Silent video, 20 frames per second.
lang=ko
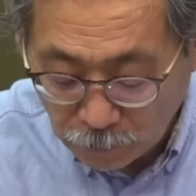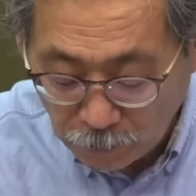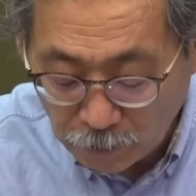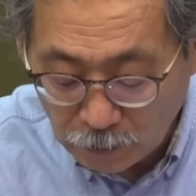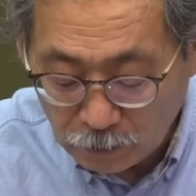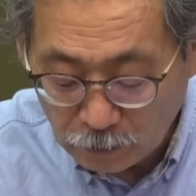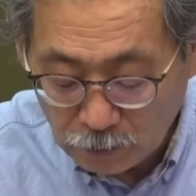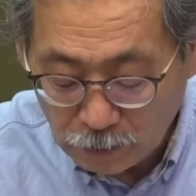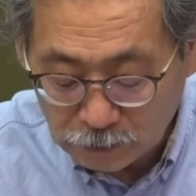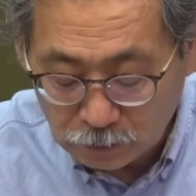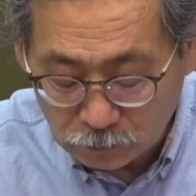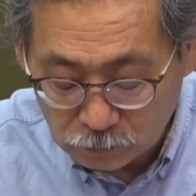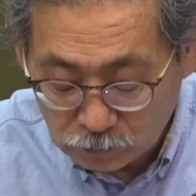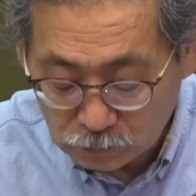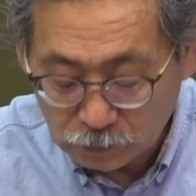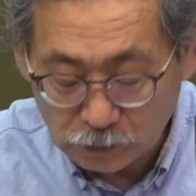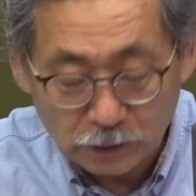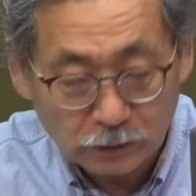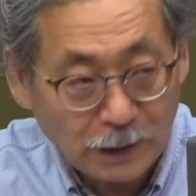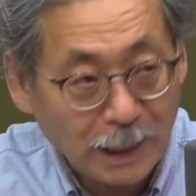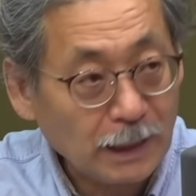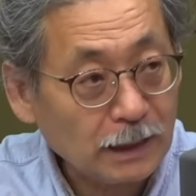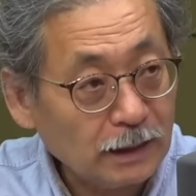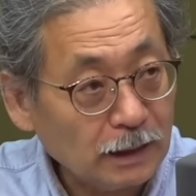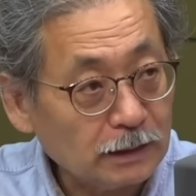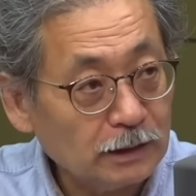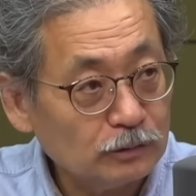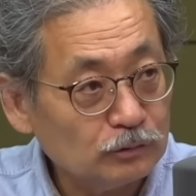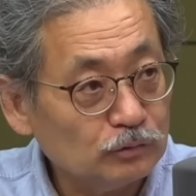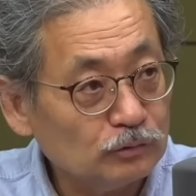에런가터스 이렇게
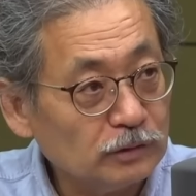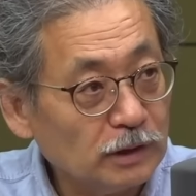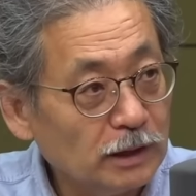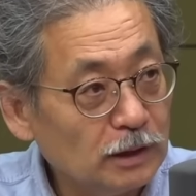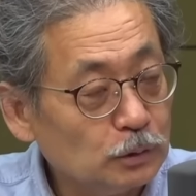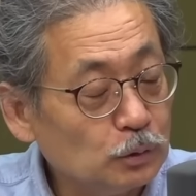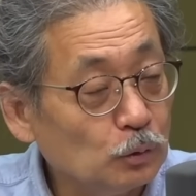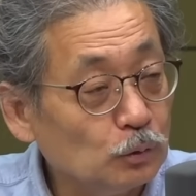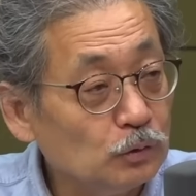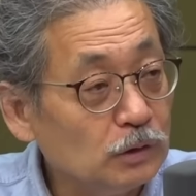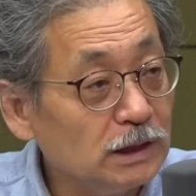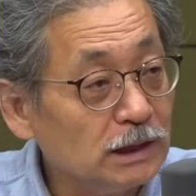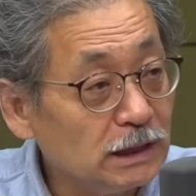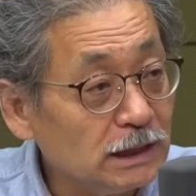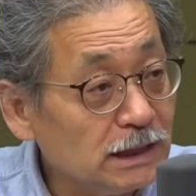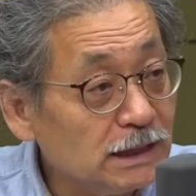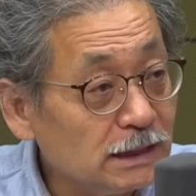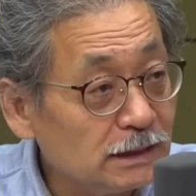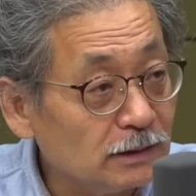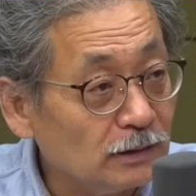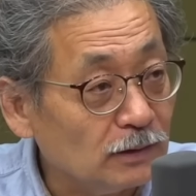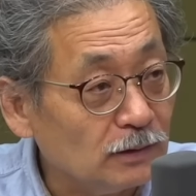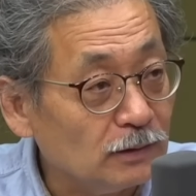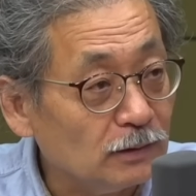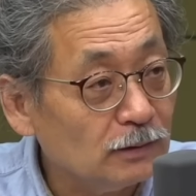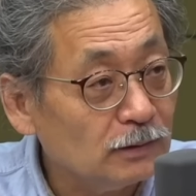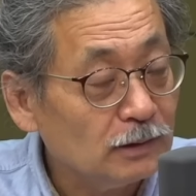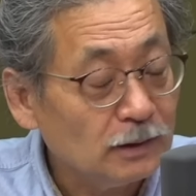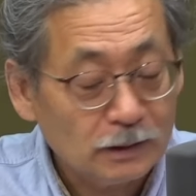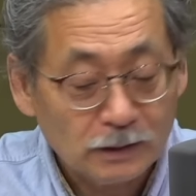각각의 두 개의 종이 있어요.
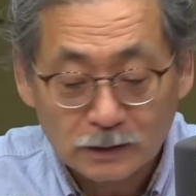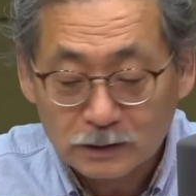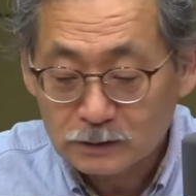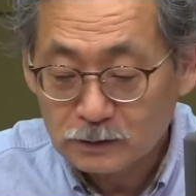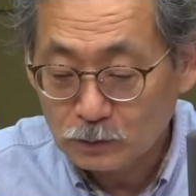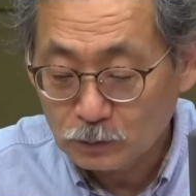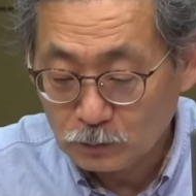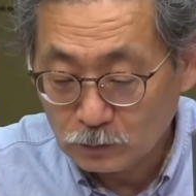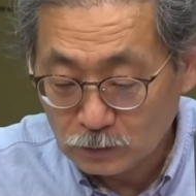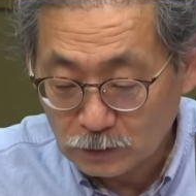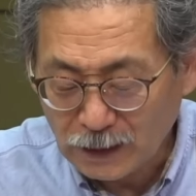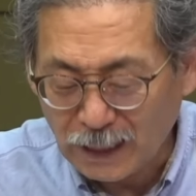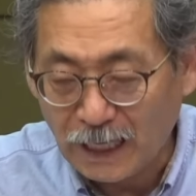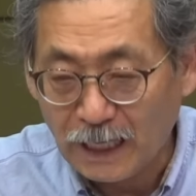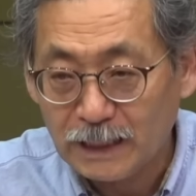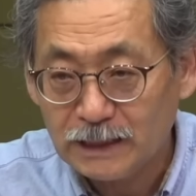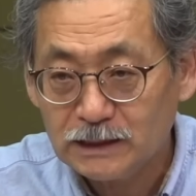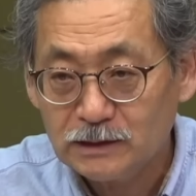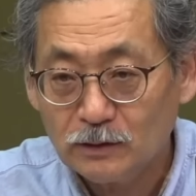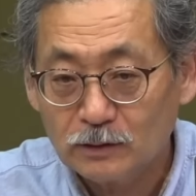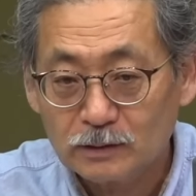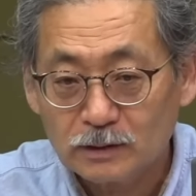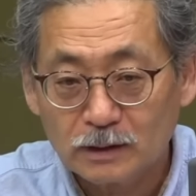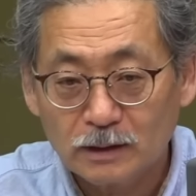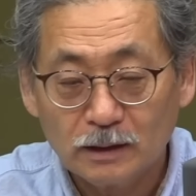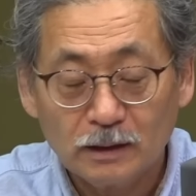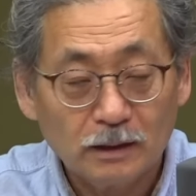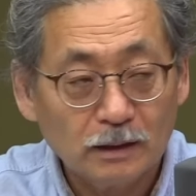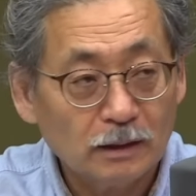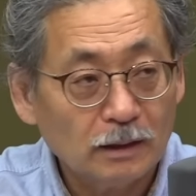어. 이런
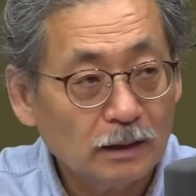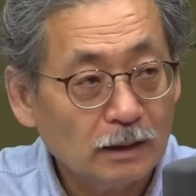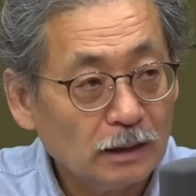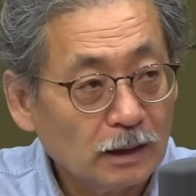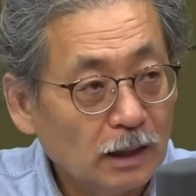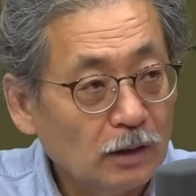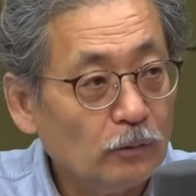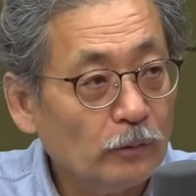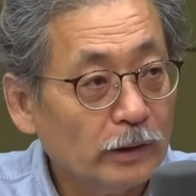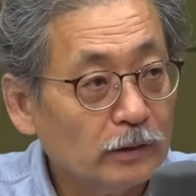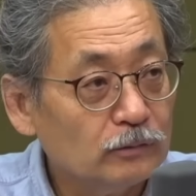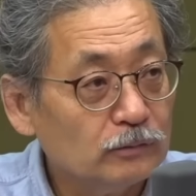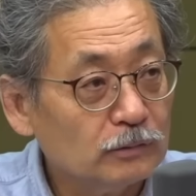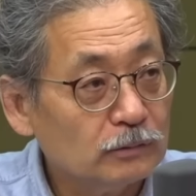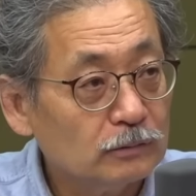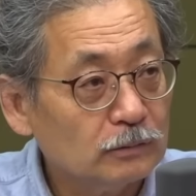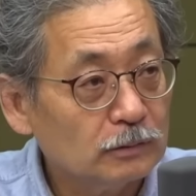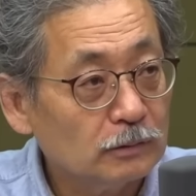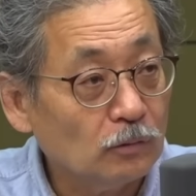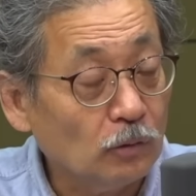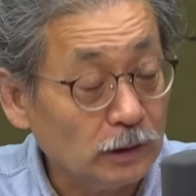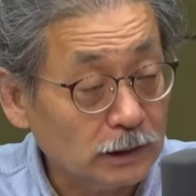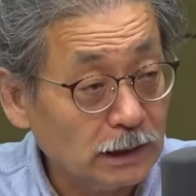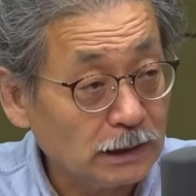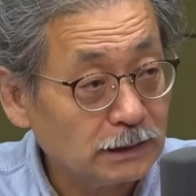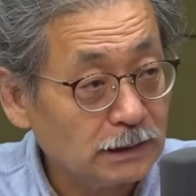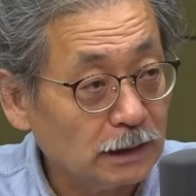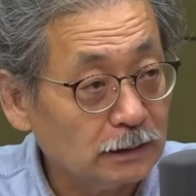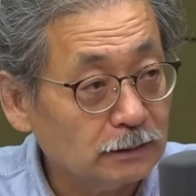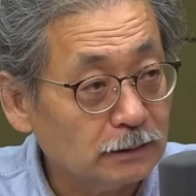가이석태가 외국
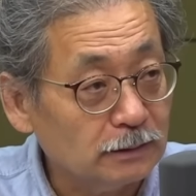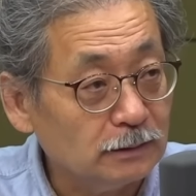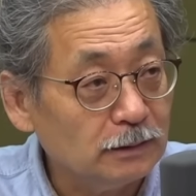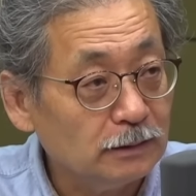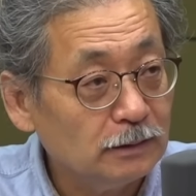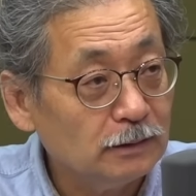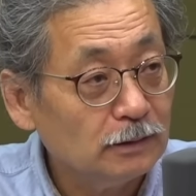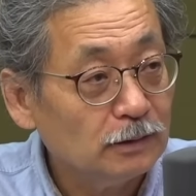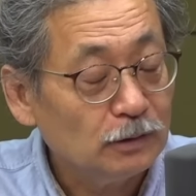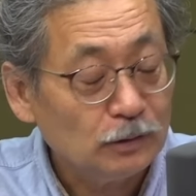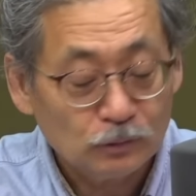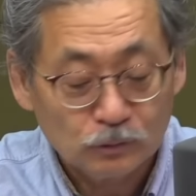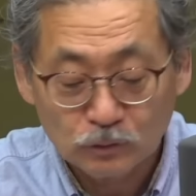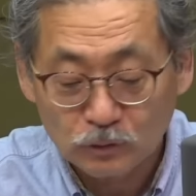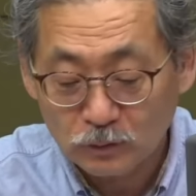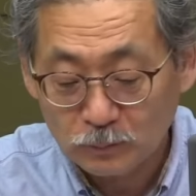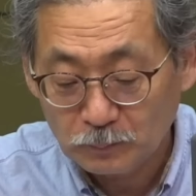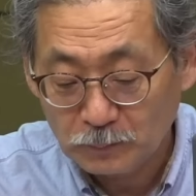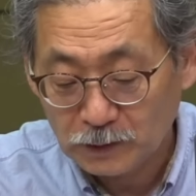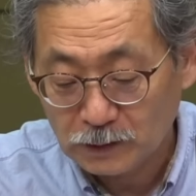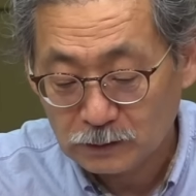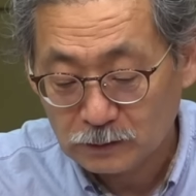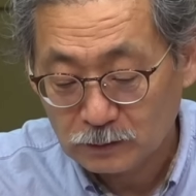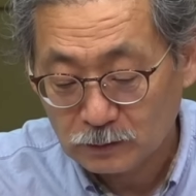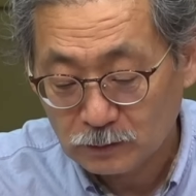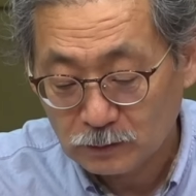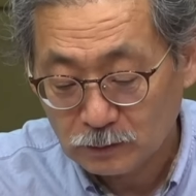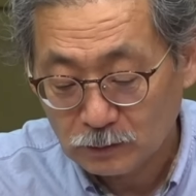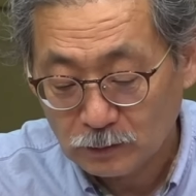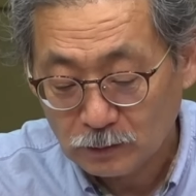원양산들 음.
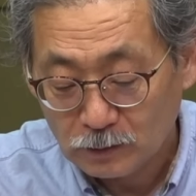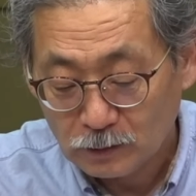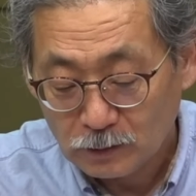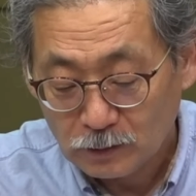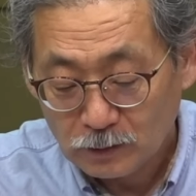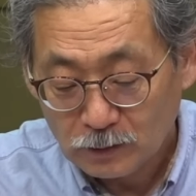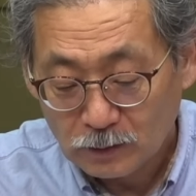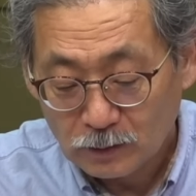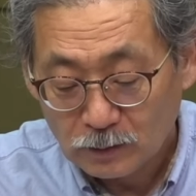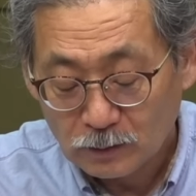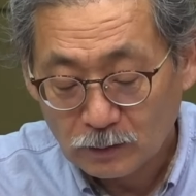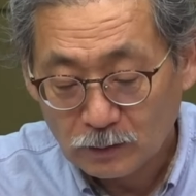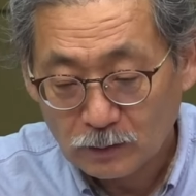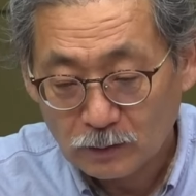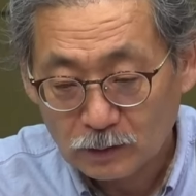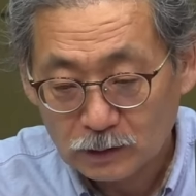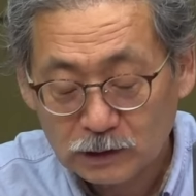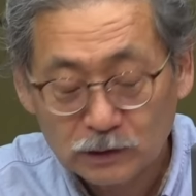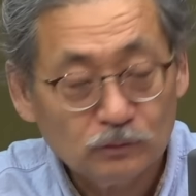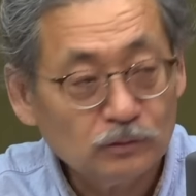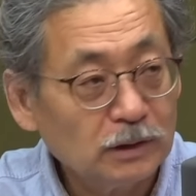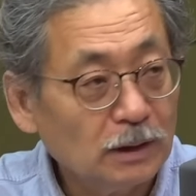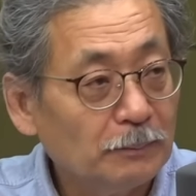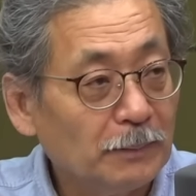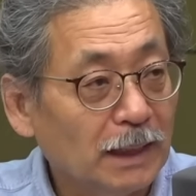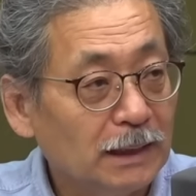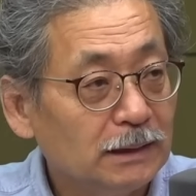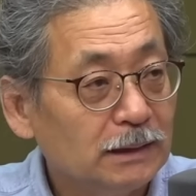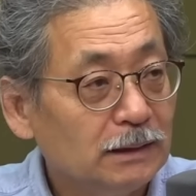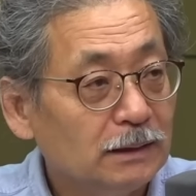수입해서 어, 시중에
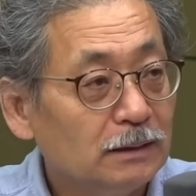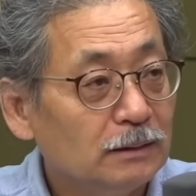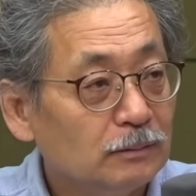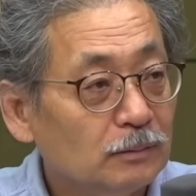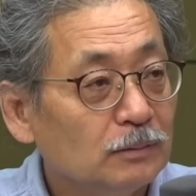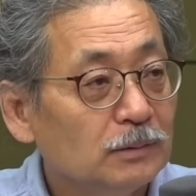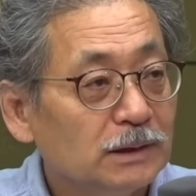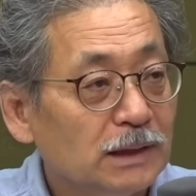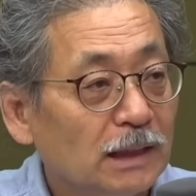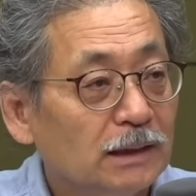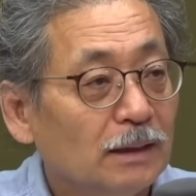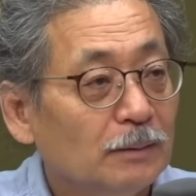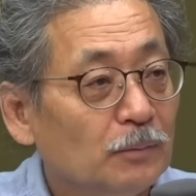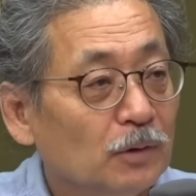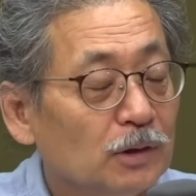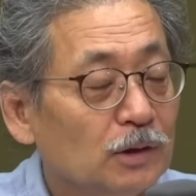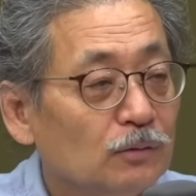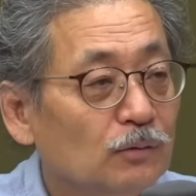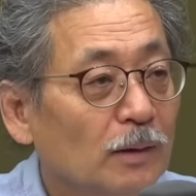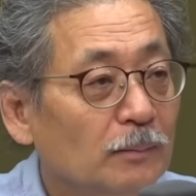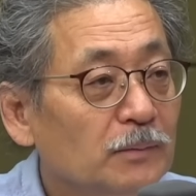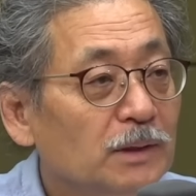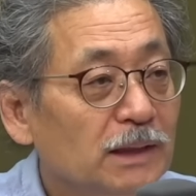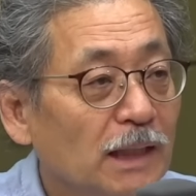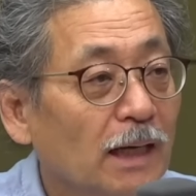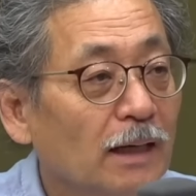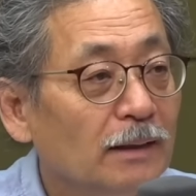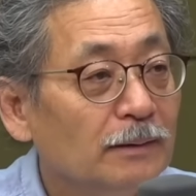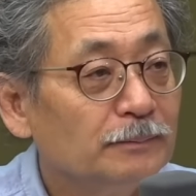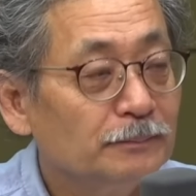많이 아, 싸게 먹기도
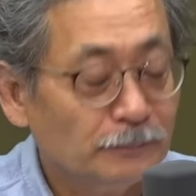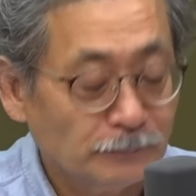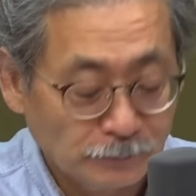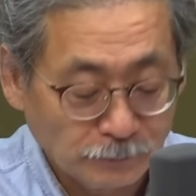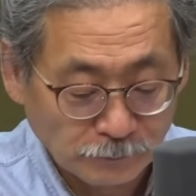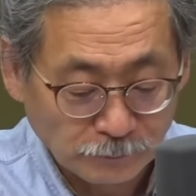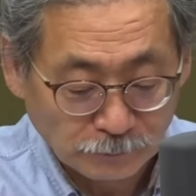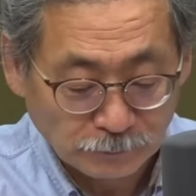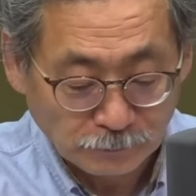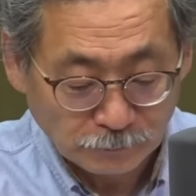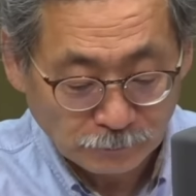합니다. 예. 음.